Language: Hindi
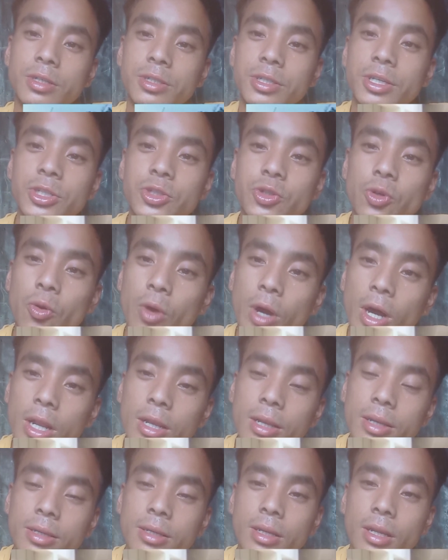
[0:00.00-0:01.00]
ये जो
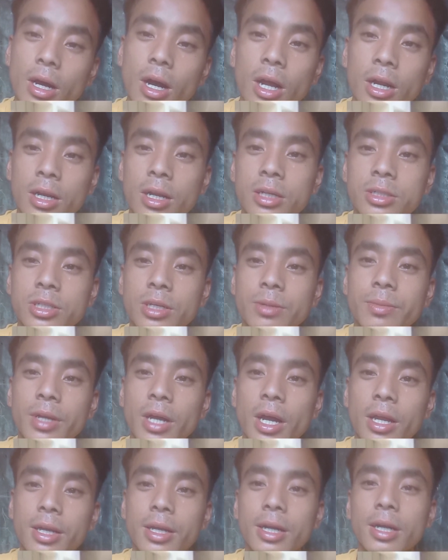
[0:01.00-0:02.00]
कल अरुणाचल में
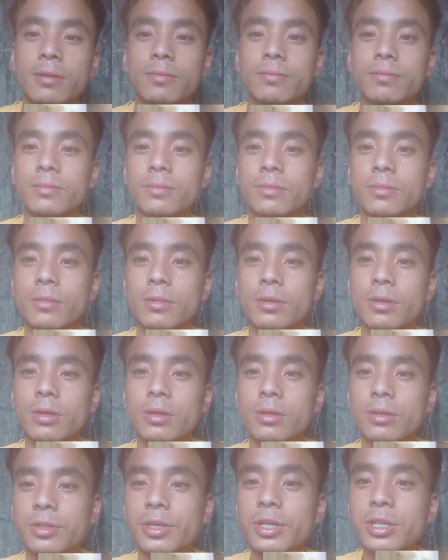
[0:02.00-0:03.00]
आएगा
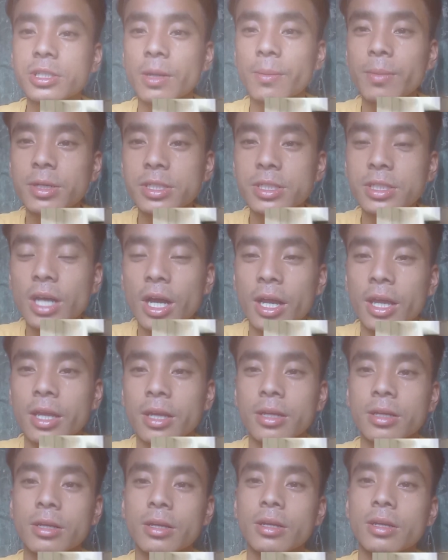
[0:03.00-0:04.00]
ये समझना है
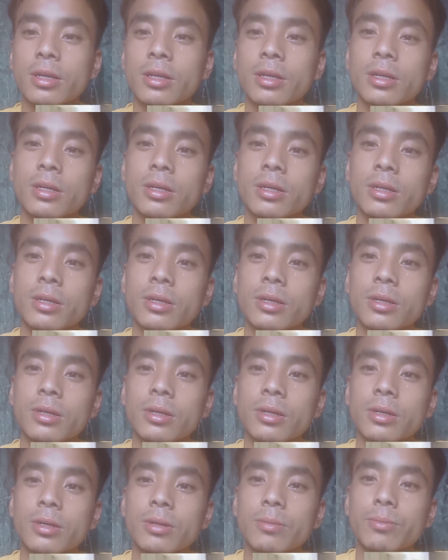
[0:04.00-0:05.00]

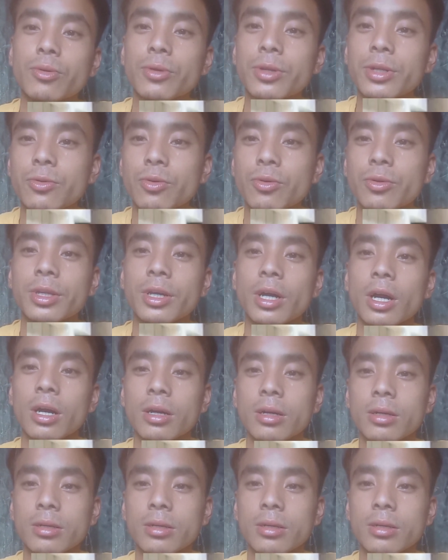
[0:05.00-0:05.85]
पूरी दुनिया